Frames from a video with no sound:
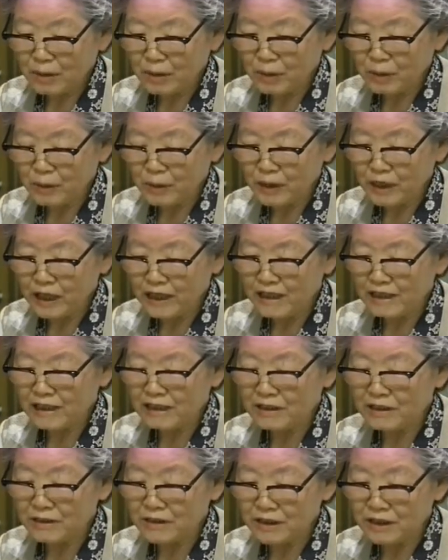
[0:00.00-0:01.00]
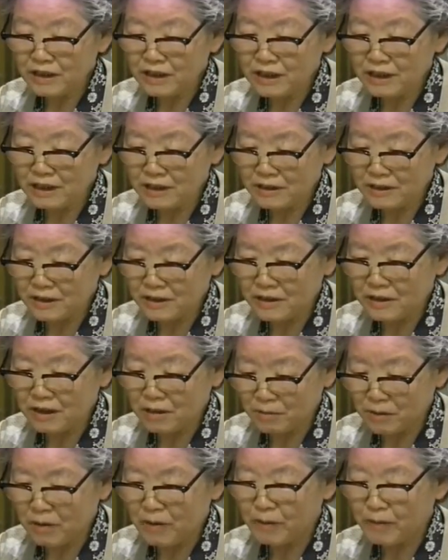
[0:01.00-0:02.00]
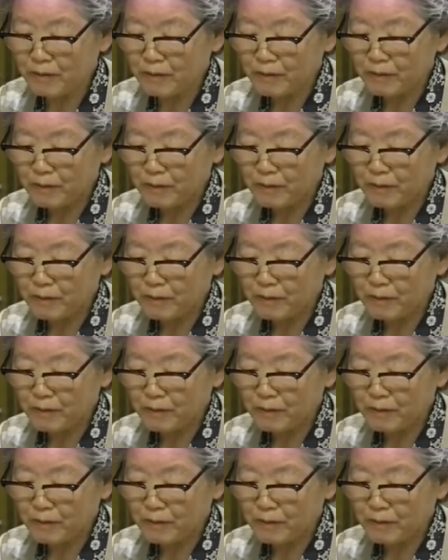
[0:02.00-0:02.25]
斧が命すつとも